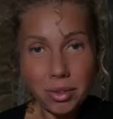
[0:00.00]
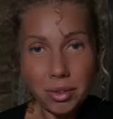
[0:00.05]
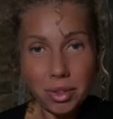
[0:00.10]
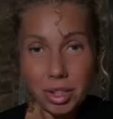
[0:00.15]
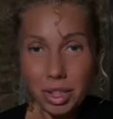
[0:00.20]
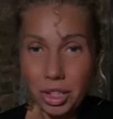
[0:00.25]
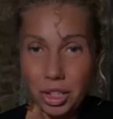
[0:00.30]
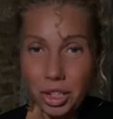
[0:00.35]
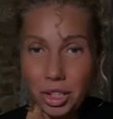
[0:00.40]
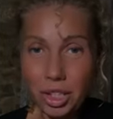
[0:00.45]

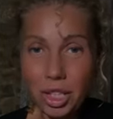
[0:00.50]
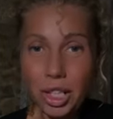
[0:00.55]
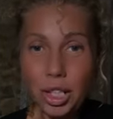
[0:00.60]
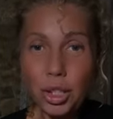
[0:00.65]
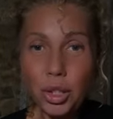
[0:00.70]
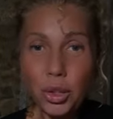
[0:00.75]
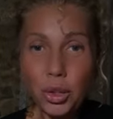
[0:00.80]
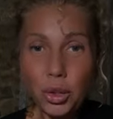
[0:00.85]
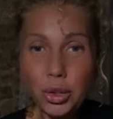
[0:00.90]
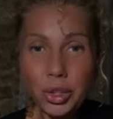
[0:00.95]
Ты
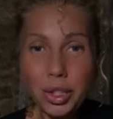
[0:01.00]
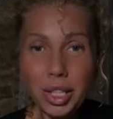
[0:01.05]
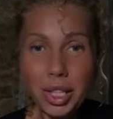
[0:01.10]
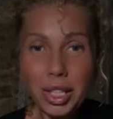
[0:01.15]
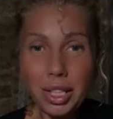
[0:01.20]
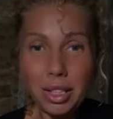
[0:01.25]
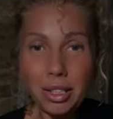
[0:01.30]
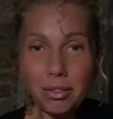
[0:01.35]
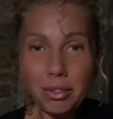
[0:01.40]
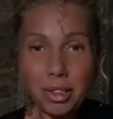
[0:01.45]
начинаешь ее
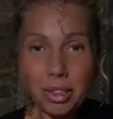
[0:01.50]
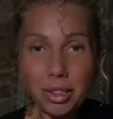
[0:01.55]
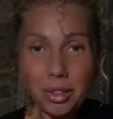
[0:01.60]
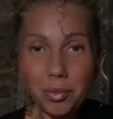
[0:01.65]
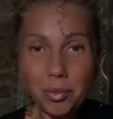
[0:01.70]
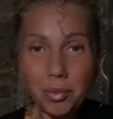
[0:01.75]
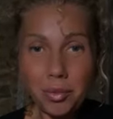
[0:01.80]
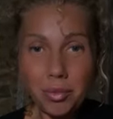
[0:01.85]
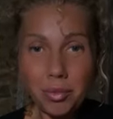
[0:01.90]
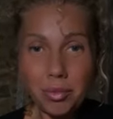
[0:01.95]
исследовать,
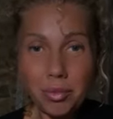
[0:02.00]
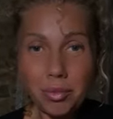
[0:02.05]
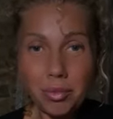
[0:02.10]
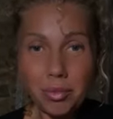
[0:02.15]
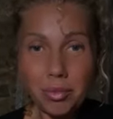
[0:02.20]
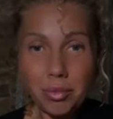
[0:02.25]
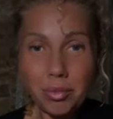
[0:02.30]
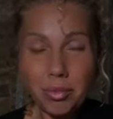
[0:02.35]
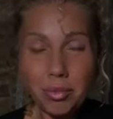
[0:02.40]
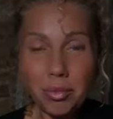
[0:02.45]

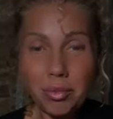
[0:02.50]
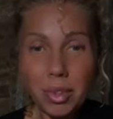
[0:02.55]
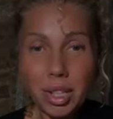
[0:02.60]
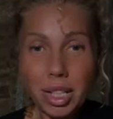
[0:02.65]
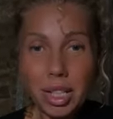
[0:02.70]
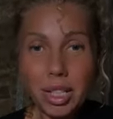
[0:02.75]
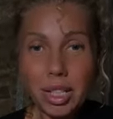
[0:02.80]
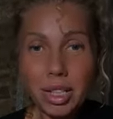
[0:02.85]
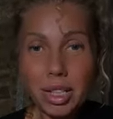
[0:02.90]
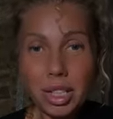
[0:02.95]

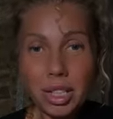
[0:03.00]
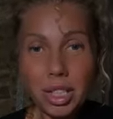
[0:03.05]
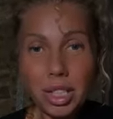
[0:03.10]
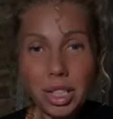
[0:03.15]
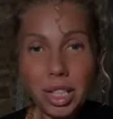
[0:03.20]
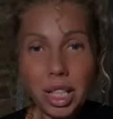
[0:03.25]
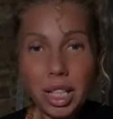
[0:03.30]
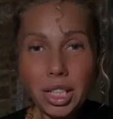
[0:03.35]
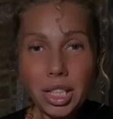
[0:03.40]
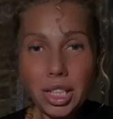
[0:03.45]
ты
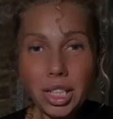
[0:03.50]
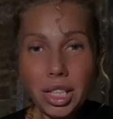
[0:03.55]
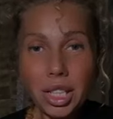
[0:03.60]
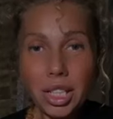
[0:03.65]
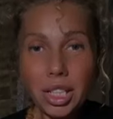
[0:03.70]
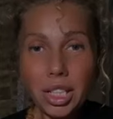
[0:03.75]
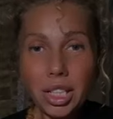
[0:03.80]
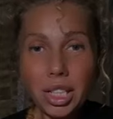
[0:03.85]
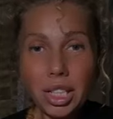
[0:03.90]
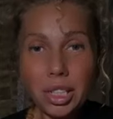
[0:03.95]
начинаешь
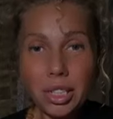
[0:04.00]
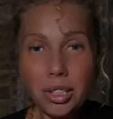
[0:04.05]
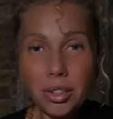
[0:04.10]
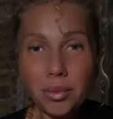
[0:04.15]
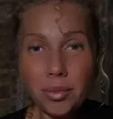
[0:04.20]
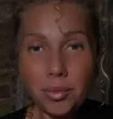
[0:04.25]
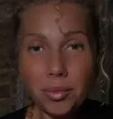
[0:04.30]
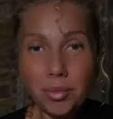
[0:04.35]
ей жить,